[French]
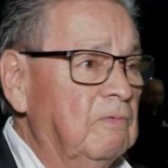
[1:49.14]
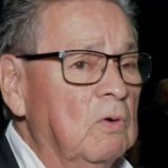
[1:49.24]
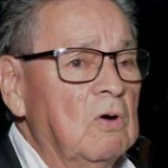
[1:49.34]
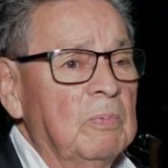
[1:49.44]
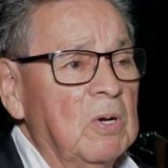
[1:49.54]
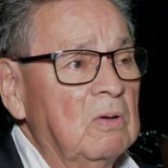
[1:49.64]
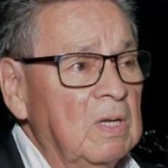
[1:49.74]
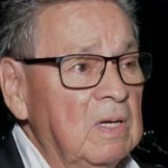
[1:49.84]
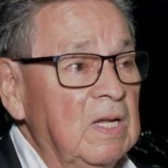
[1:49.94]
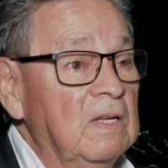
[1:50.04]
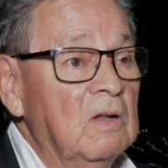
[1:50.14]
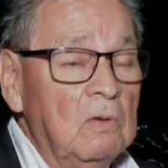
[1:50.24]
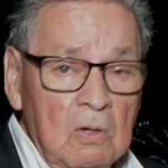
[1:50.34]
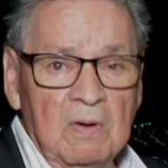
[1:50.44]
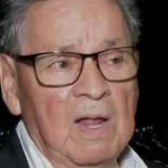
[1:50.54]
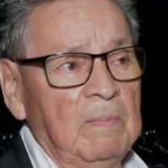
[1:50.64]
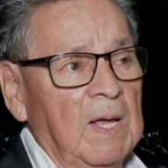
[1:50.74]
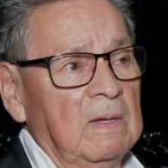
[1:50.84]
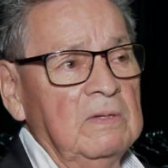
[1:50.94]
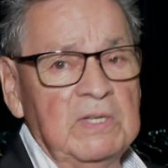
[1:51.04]
Il faut qu'on prenne le lead
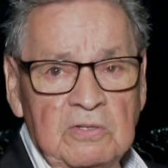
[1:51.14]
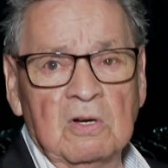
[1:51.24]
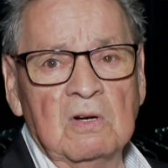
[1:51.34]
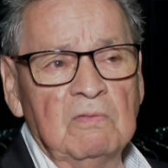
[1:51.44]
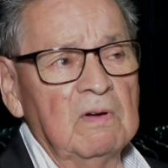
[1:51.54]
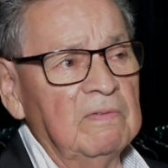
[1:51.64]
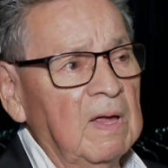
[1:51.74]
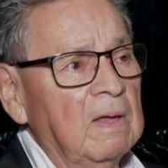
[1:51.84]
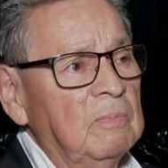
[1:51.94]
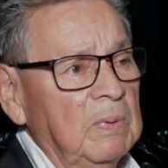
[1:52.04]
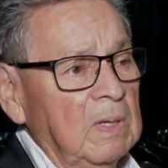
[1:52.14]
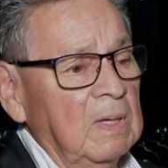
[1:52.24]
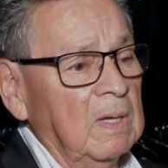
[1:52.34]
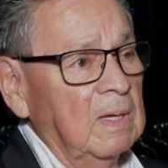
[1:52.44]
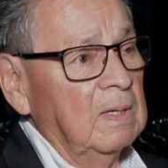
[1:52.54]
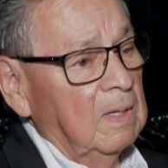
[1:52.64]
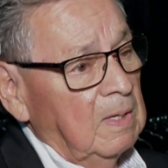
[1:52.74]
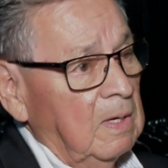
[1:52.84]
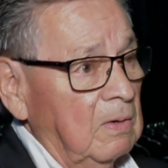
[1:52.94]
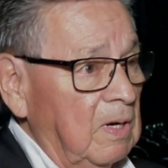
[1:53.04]
localement. C'est ça qu'on va faire. Puis euh,
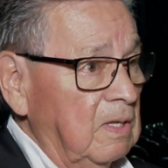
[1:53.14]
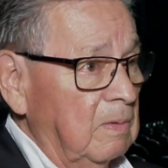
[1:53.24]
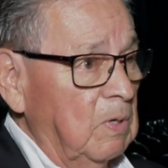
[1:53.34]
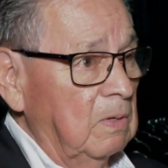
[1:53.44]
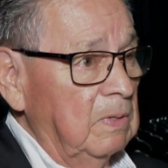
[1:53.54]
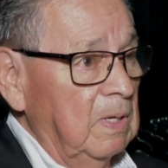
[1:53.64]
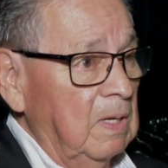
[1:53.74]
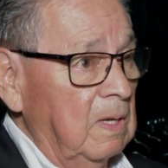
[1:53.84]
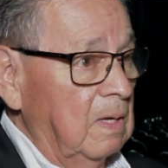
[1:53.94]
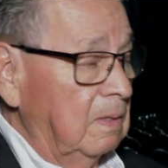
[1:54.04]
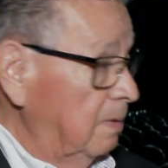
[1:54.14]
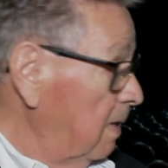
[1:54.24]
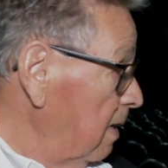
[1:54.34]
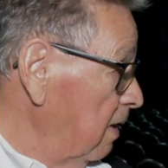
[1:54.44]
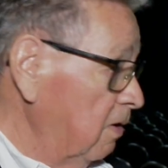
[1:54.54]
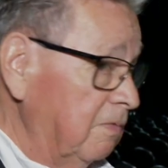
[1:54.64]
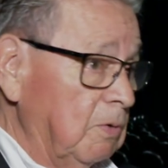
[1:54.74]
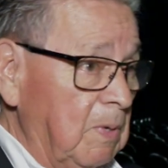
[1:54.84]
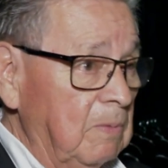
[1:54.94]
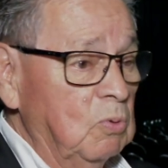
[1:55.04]
on a demandé à la
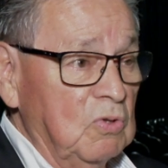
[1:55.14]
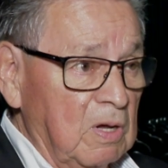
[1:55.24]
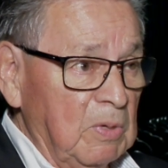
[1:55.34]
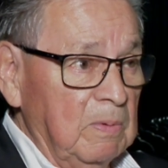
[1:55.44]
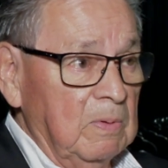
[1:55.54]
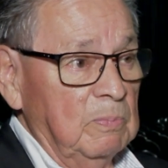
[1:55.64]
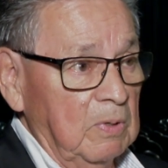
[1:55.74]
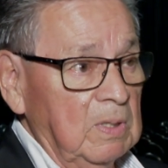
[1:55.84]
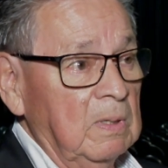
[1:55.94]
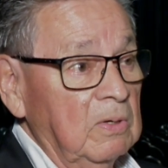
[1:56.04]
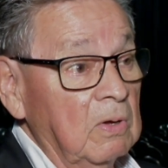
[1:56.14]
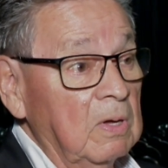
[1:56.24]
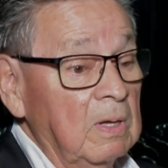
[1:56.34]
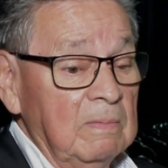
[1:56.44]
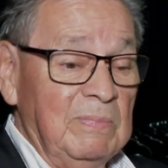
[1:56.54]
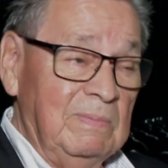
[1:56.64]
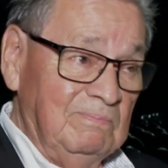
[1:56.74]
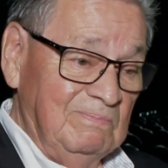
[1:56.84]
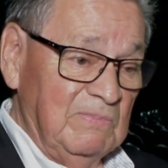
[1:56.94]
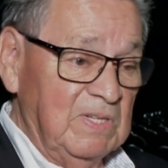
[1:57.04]
gouvernement pour nommer quelqu'un.
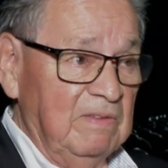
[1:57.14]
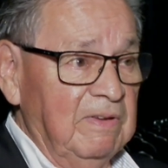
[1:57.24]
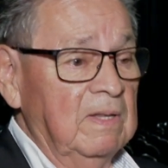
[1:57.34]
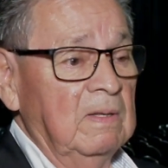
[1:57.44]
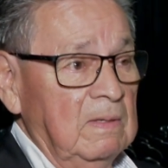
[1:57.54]
C'est fait.